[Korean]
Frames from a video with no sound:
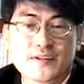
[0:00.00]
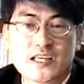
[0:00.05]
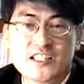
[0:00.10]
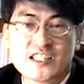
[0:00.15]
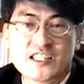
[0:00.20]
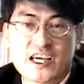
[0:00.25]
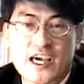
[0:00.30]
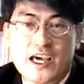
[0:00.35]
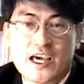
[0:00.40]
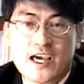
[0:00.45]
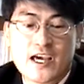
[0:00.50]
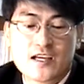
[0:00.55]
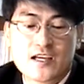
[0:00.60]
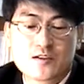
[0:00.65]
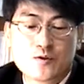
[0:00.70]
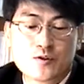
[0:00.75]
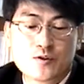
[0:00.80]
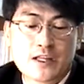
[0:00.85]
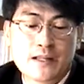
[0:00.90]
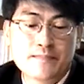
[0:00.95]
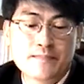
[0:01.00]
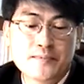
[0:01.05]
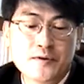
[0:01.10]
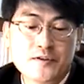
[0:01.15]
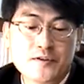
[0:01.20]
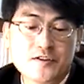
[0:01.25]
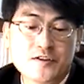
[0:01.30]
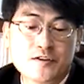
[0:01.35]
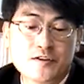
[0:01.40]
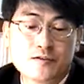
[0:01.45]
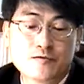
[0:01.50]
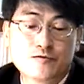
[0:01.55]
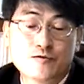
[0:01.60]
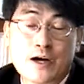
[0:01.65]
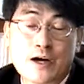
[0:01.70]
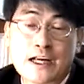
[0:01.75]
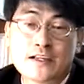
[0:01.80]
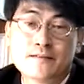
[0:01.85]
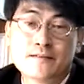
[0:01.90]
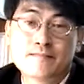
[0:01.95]
이제 졸단 표준형을
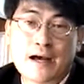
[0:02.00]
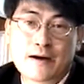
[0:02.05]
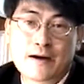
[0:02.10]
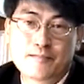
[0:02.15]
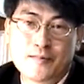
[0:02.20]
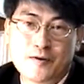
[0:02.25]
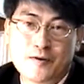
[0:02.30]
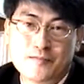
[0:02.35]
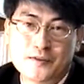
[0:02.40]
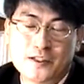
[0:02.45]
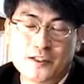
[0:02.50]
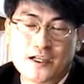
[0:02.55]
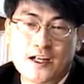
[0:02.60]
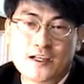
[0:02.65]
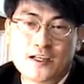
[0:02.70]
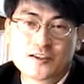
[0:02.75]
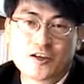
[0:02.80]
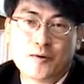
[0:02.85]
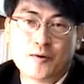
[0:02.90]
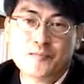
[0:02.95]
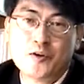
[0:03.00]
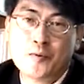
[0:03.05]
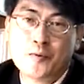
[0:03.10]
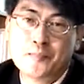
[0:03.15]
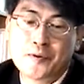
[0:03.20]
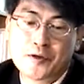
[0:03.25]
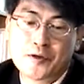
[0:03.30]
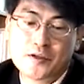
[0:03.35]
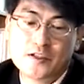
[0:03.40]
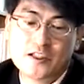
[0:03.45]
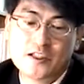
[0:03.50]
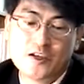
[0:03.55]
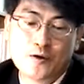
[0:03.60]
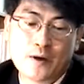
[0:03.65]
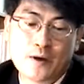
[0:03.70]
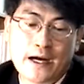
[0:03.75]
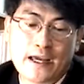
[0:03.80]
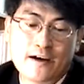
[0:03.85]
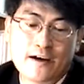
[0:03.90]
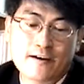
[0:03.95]
구하는 방법을 점도표를
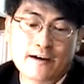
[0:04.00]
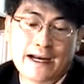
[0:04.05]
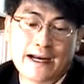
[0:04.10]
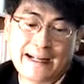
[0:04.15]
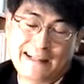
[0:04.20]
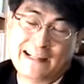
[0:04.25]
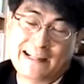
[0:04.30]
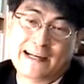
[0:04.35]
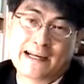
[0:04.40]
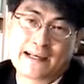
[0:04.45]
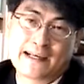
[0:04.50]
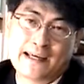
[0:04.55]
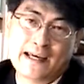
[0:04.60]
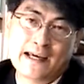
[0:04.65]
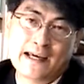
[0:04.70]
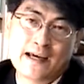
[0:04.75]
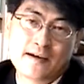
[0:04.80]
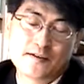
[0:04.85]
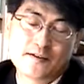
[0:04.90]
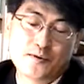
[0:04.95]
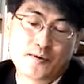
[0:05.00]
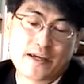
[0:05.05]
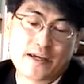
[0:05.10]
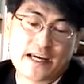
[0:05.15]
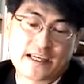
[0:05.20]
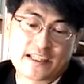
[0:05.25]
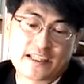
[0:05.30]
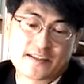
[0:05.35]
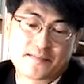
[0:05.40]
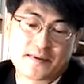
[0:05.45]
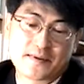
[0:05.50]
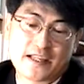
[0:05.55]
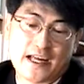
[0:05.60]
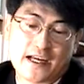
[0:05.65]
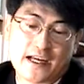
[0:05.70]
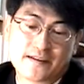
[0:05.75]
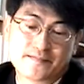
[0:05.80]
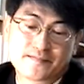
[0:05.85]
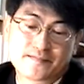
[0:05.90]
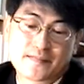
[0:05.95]
이용하여 간단하게 소개하겠습니다.